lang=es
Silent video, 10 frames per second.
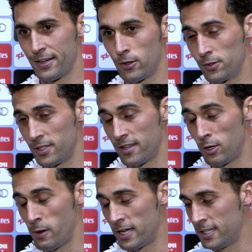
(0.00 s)
con
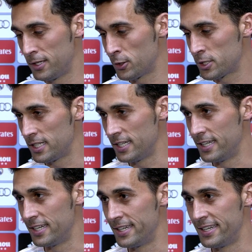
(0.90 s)
19 añitos
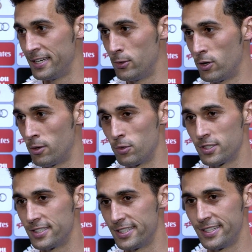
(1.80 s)
y, bueno,
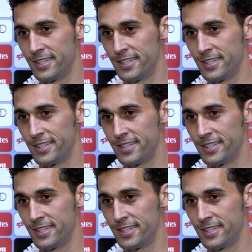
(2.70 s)
pues eh,